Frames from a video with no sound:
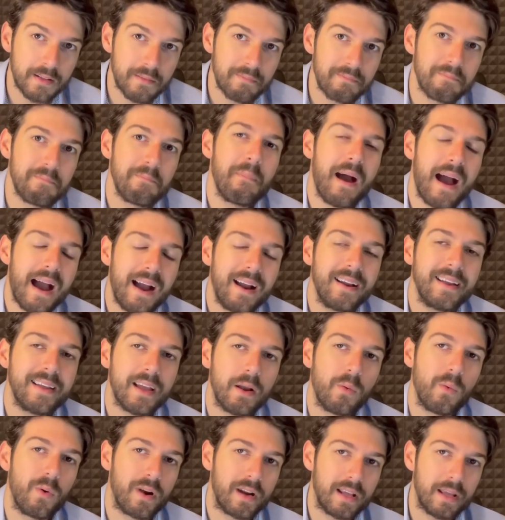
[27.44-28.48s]
ma anche
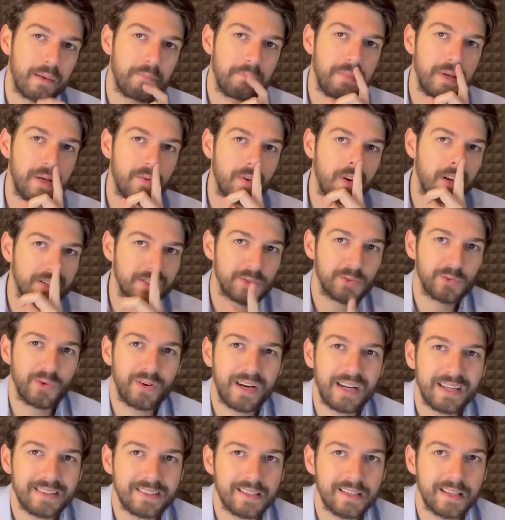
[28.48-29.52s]
qualche piccola
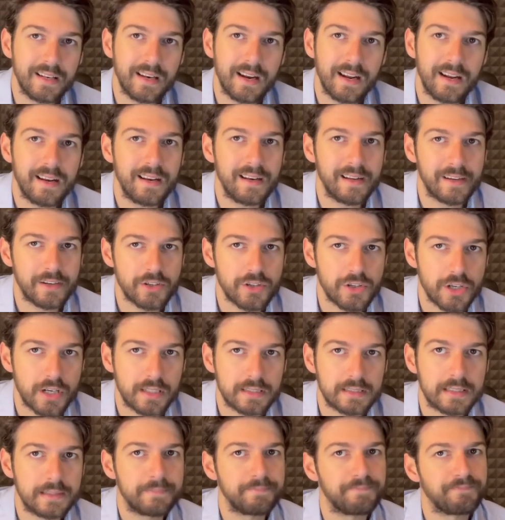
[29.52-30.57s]
stoccatina
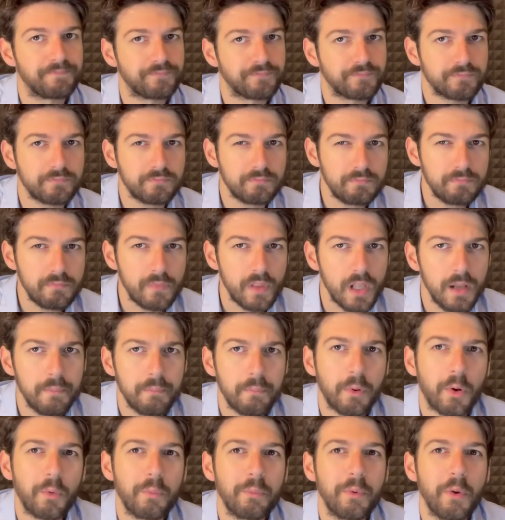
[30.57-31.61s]
lanciata
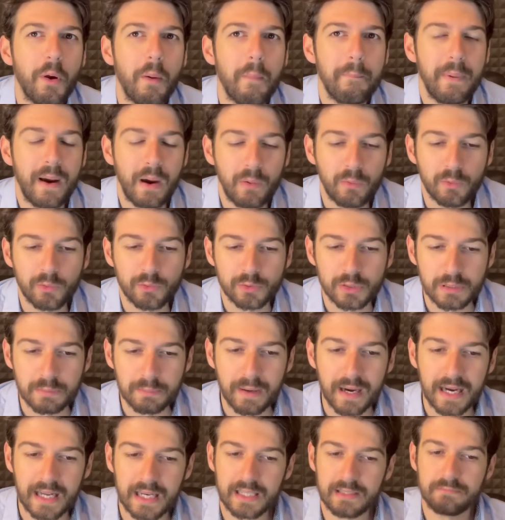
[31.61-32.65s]
proprio a Paolo Di
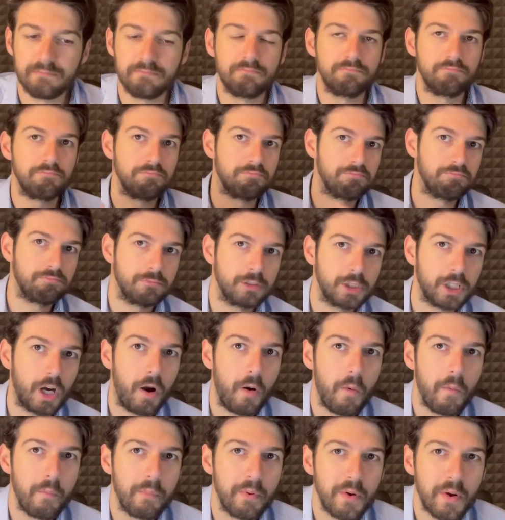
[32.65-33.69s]
Ba c'ha
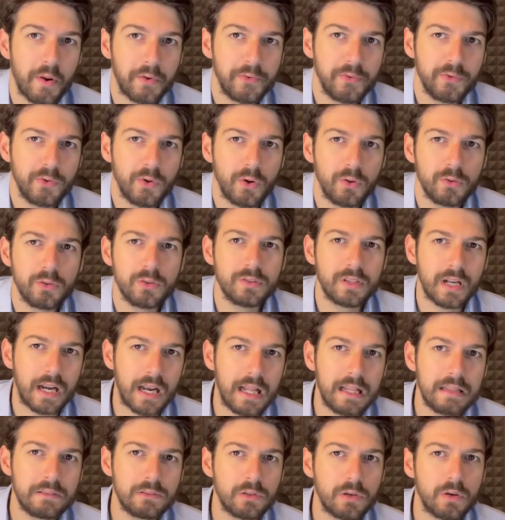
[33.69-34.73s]
un po' il resoconto. Tra
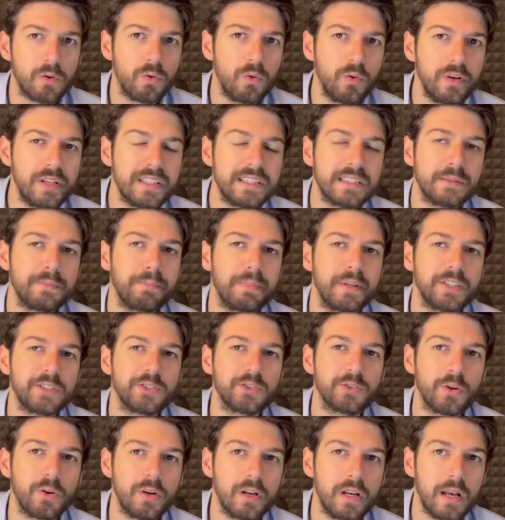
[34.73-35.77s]
l'altro, alcuni
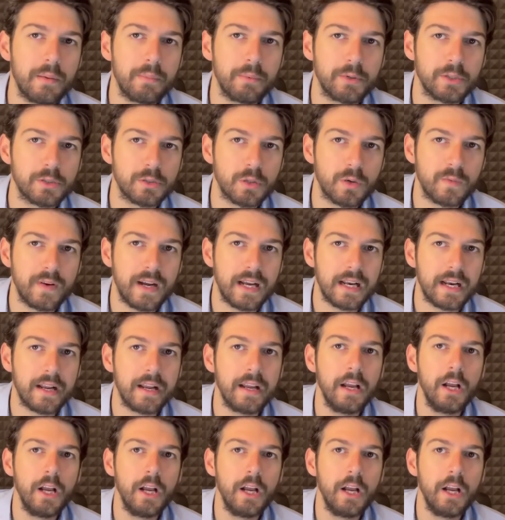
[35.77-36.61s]
spezzoni li potete trovare